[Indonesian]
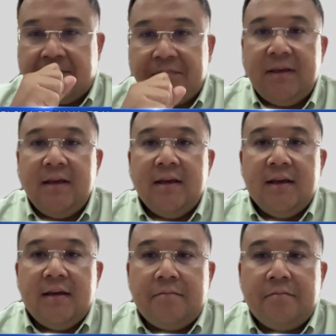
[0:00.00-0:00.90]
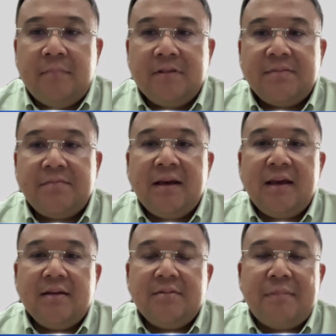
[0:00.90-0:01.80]
tetapi
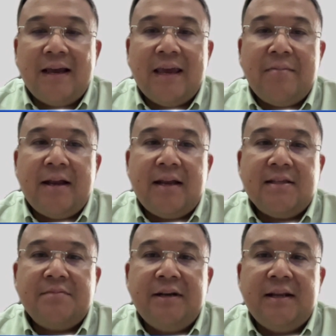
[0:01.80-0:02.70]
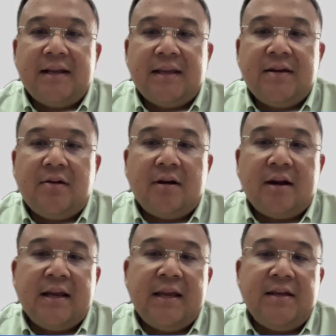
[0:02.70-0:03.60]
sebagai bagaimana sebenarnya
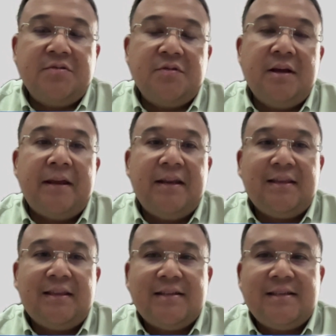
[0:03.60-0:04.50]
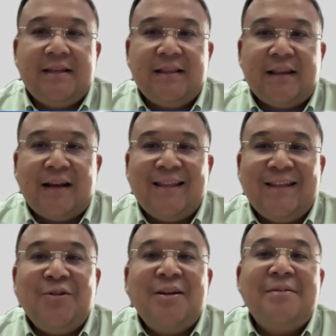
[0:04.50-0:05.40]
orang yang sudah penetrasi internet
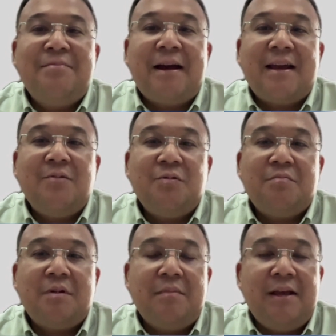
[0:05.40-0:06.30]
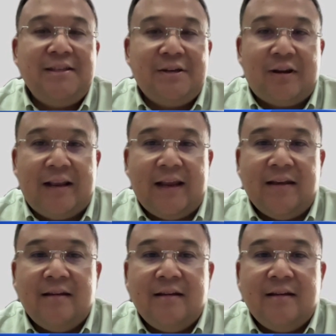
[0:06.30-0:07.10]
itu yang dipakai untuk berbelanja online.